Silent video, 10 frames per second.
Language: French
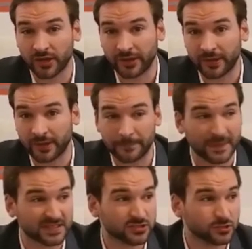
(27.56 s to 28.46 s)

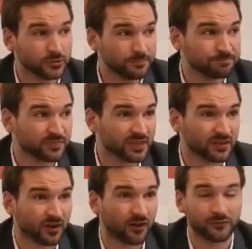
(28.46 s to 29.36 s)
parce que
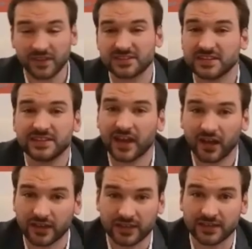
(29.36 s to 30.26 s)
en fait il y,
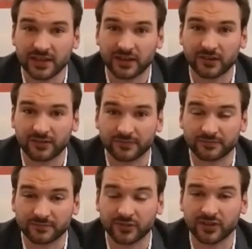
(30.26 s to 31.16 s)
a, il y
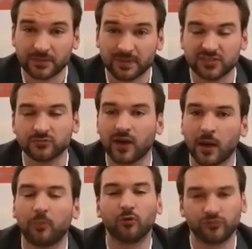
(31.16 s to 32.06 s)
a dans les prisons
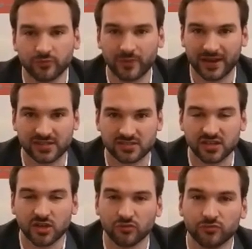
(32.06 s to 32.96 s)
un profond
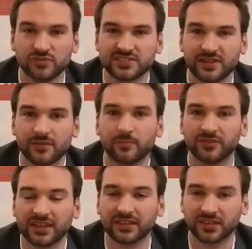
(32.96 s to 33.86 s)
malaise. Vous le savez
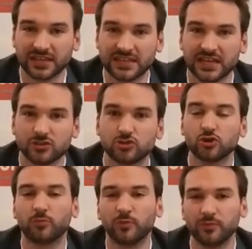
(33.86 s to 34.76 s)
peut-être, il y a une
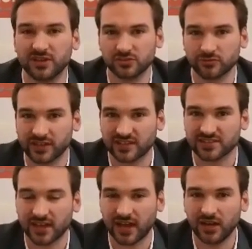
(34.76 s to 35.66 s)
surpopulation
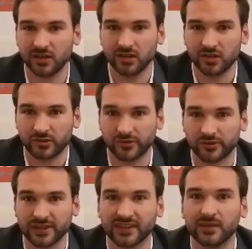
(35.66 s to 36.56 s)
carcérale.
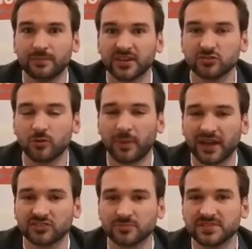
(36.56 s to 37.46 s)
Euh, il y a des prisons,
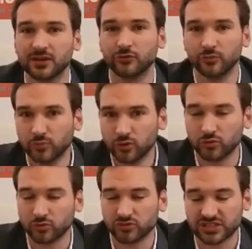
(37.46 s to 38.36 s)
par exemple celle de
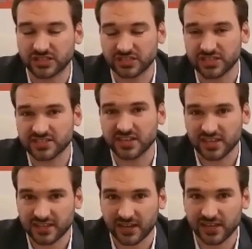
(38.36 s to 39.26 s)
Meaux où j'ai
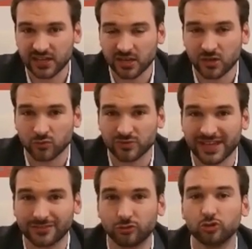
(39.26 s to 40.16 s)
essayé d'aller,
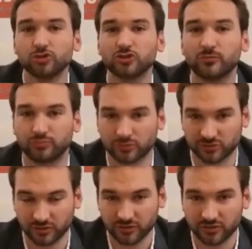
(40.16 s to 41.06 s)
où il y a
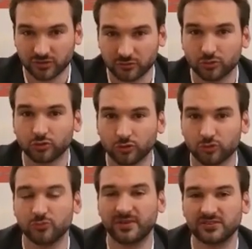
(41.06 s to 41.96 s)
200% de taux
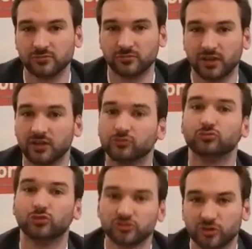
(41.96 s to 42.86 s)
d'occupation. Hein.
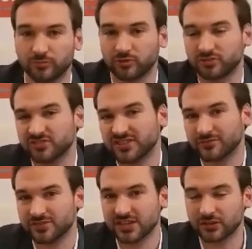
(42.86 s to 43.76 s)
200%,
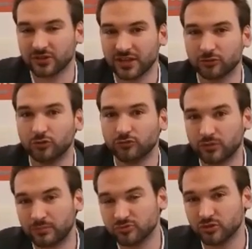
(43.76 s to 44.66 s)
ça veut dire qu'il y a deux
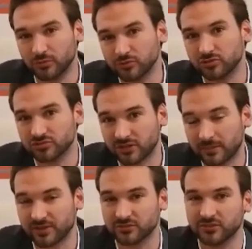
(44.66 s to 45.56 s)
fois plus de monde que ce
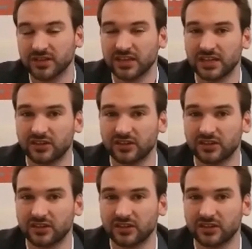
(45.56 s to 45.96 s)
que la prison